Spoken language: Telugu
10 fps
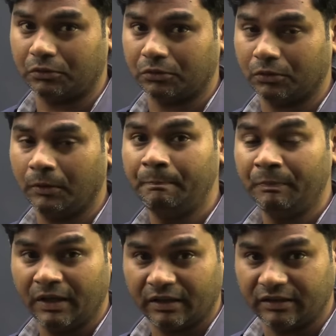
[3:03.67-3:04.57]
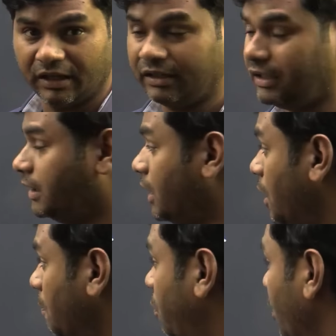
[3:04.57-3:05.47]
ఉంటుందో దాన్ని
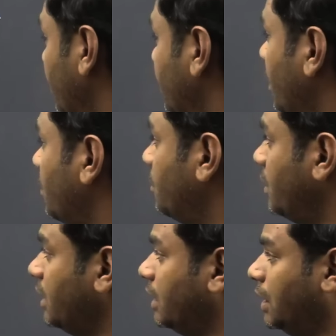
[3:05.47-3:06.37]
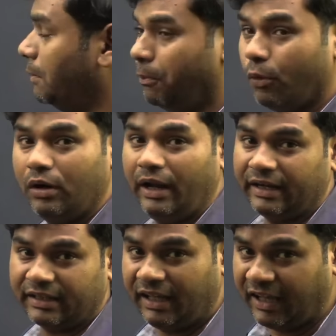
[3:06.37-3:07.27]
పురందర్ నుండి
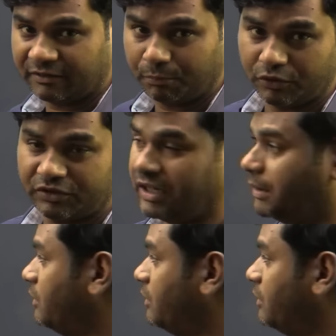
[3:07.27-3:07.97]
పోలాండ్కి ఎక్స్పోర్ట్ చేయడం